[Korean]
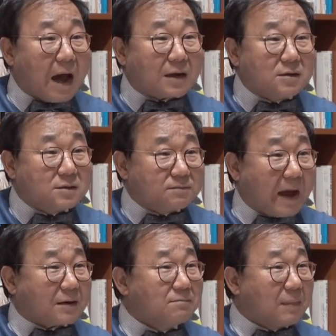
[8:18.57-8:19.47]

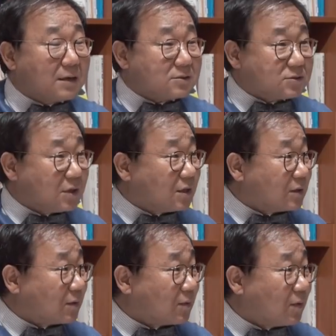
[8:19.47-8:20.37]
말을 바른 말을
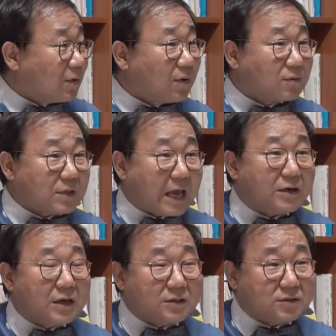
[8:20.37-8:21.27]
써야 되고
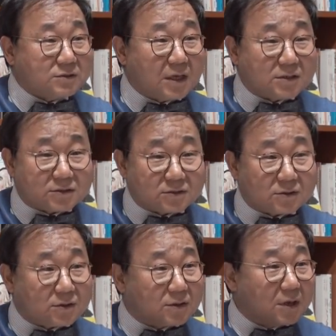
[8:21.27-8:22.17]
단어의 뜻에
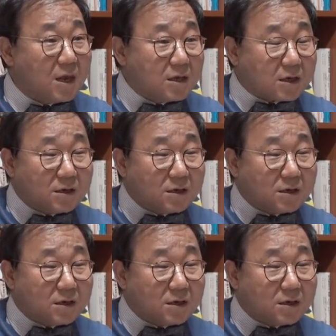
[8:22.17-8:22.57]
있어서 거의